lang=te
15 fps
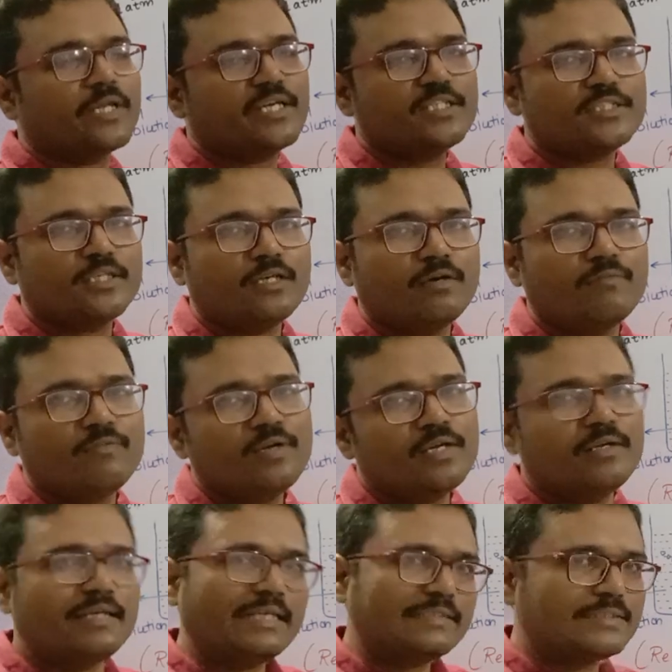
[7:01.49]
పొటెన్షియల్ ఆఫ్
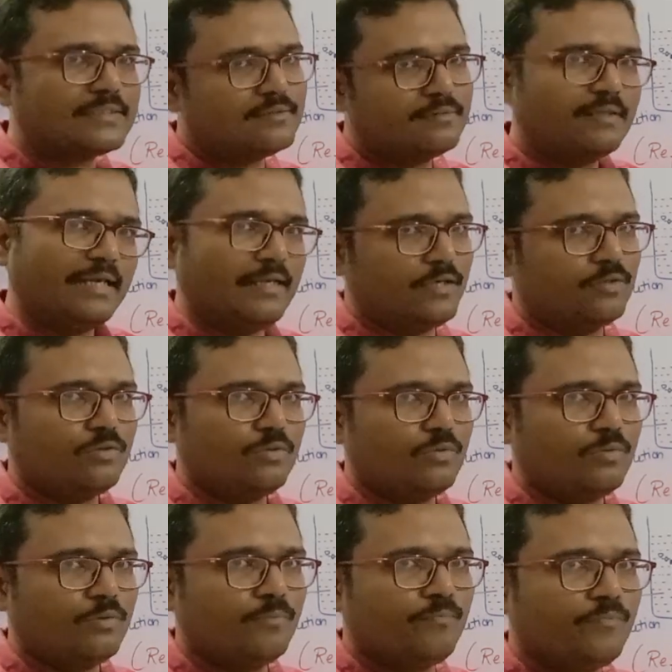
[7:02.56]
టెస్ట్
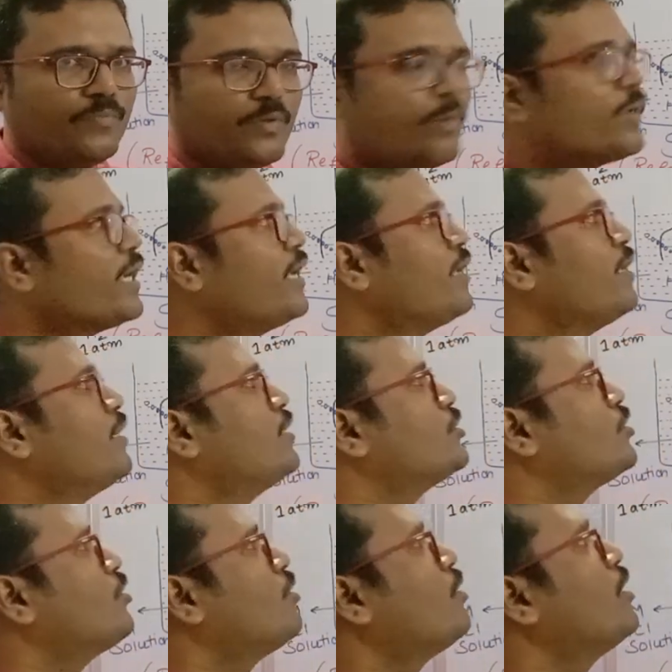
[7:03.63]
ఎలక్ట్రోడ్ ఓకే
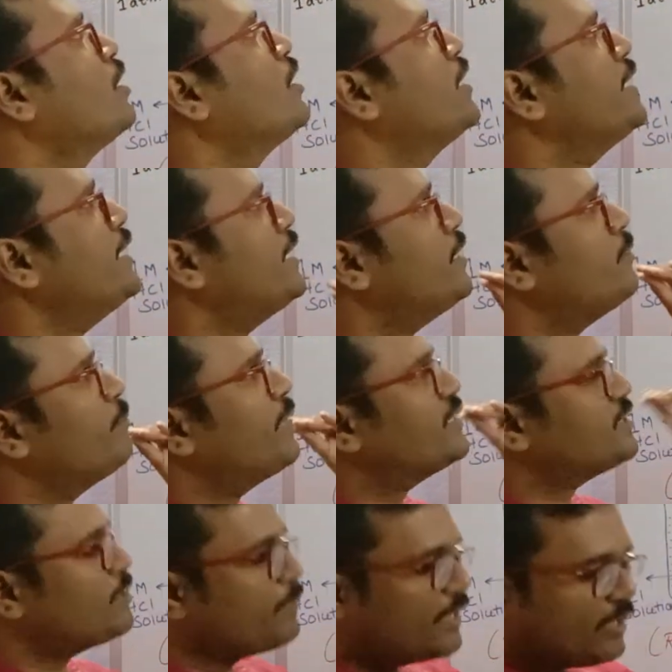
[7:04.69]
సో ఈ
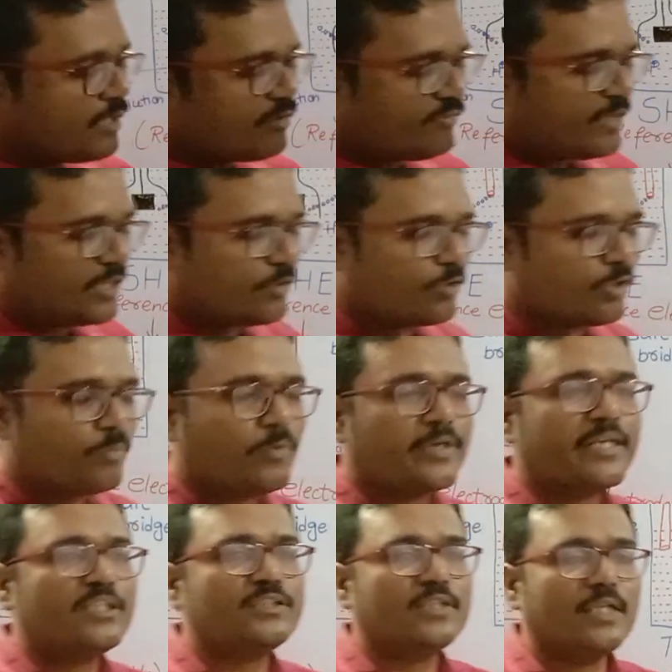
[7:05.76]
మెజర్మెంట్ ఆఫ్ ఎలక్ట్రోడ్
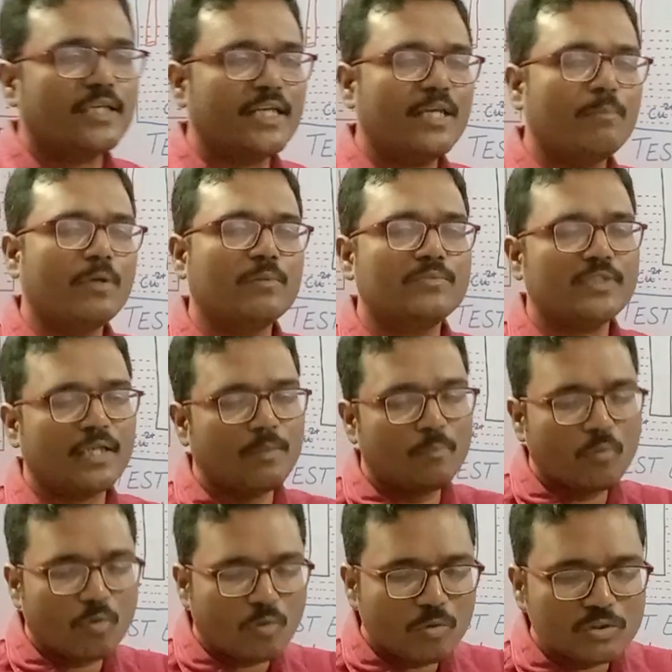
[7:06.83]
పొటెన్షియల్కి మనం చాలా
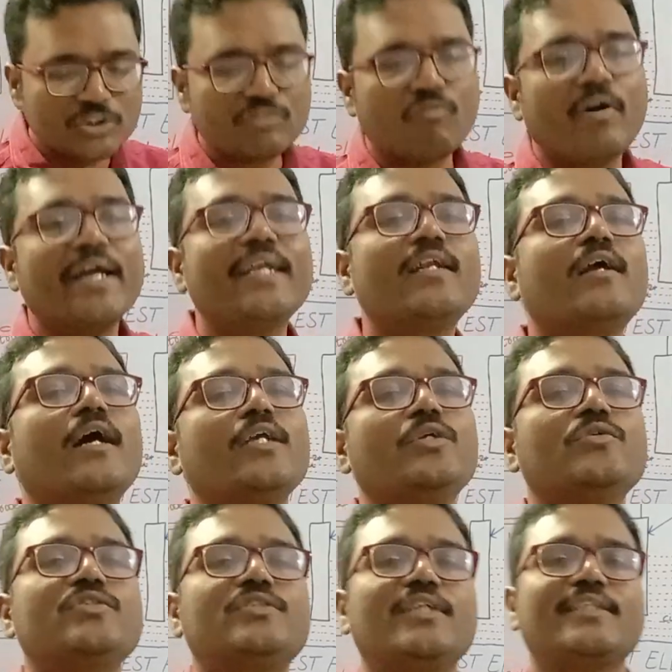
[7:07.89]
మోస్ట్ వైడ్గా
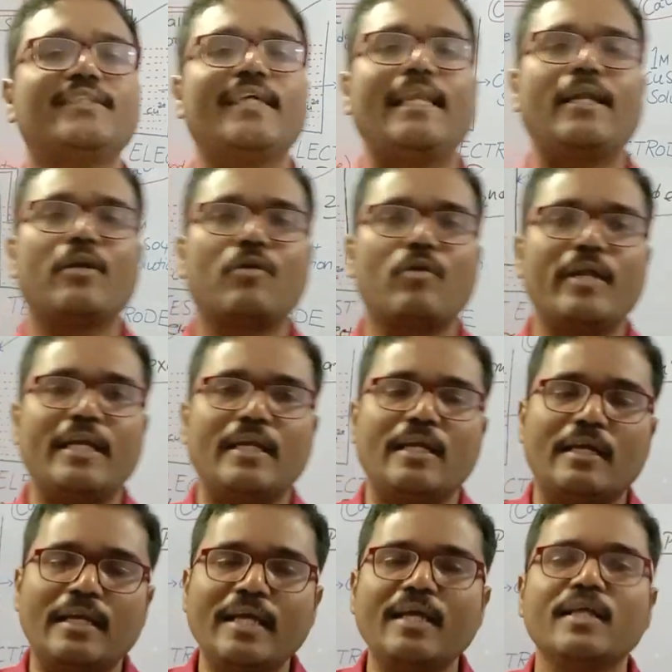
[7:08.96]
యూజ్ చేసే ఎలక్ట్రోడ్
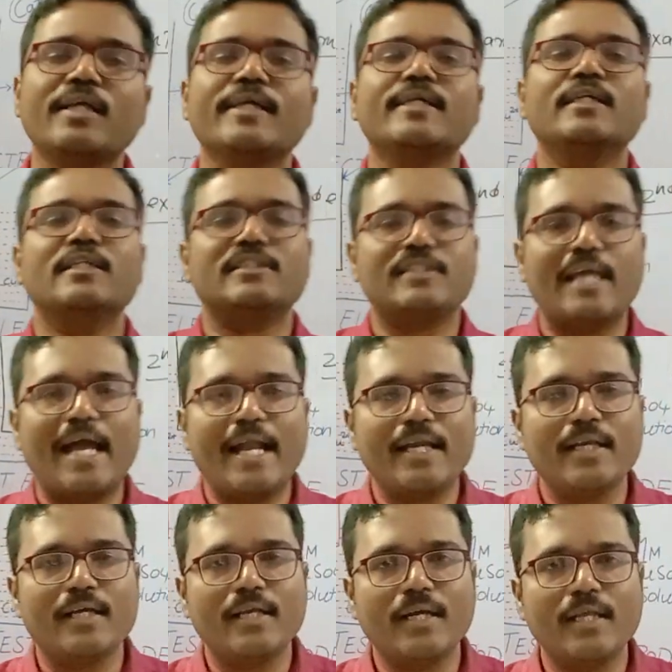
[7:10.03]
ఏంటంటే
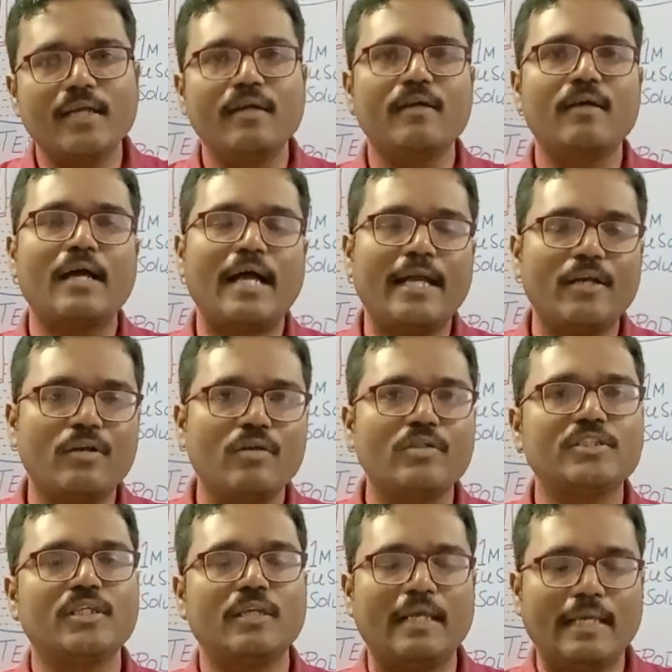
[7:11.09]
స్టాండర్డ్
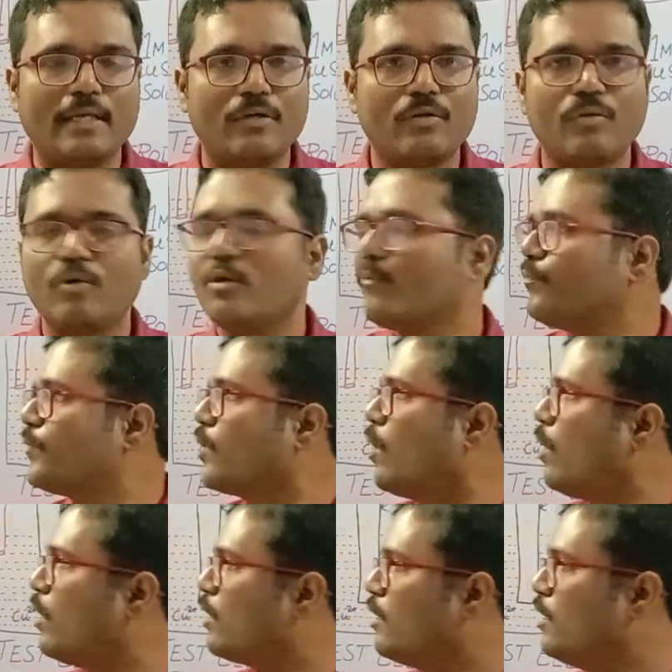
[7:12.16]
హైడ్రోజన్ ఎలక్ట్రోడ్
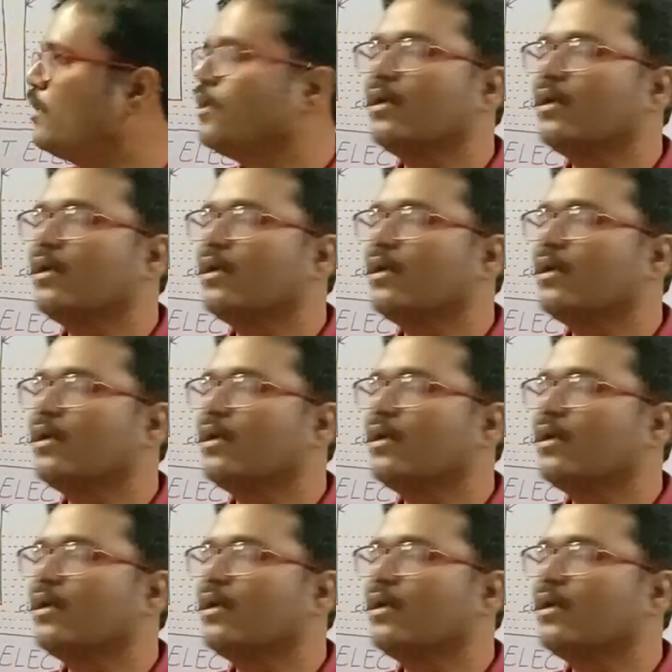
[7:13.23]
ఆర్